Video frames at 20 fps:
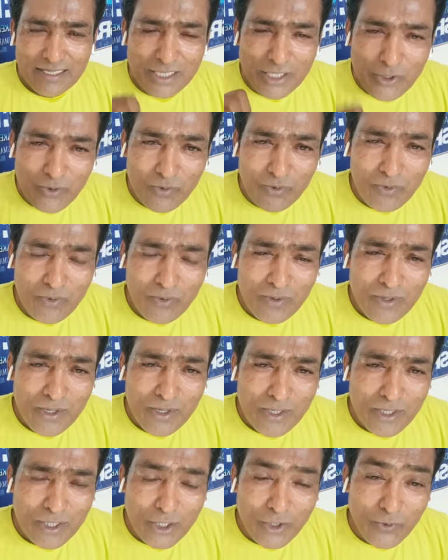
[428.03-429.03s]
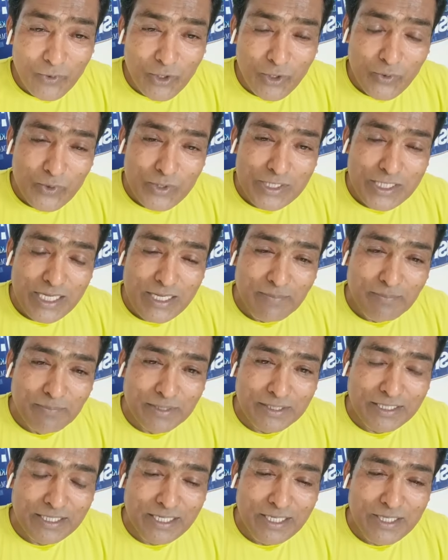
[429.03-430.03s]
क्यों क्योंकि उसकी
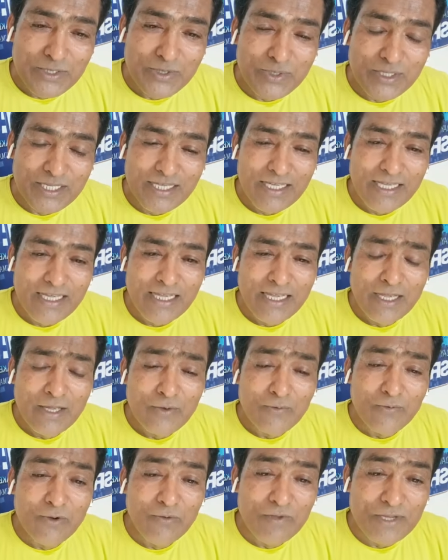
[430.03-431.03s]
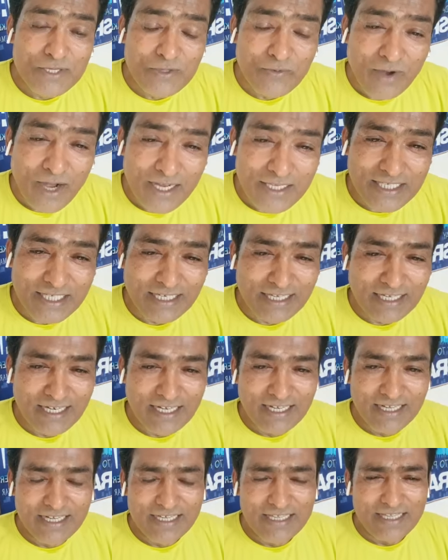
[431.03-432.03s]
पत्नी जो थी वो विश्वास करने
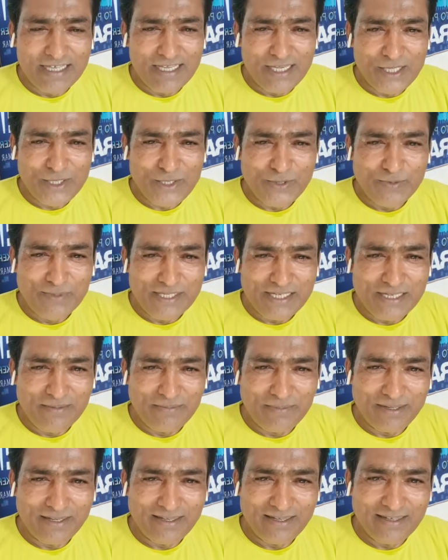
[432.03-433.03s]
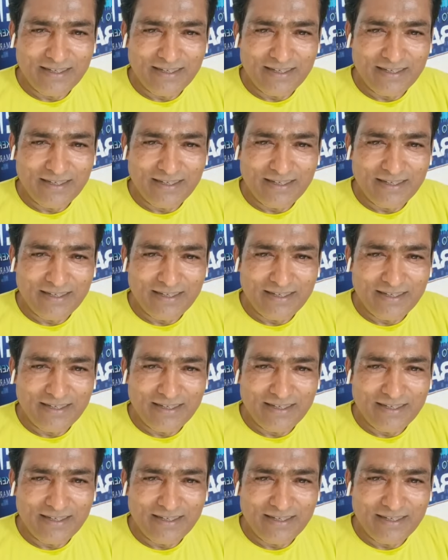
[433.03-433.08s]
लगी थी यीशु मसीह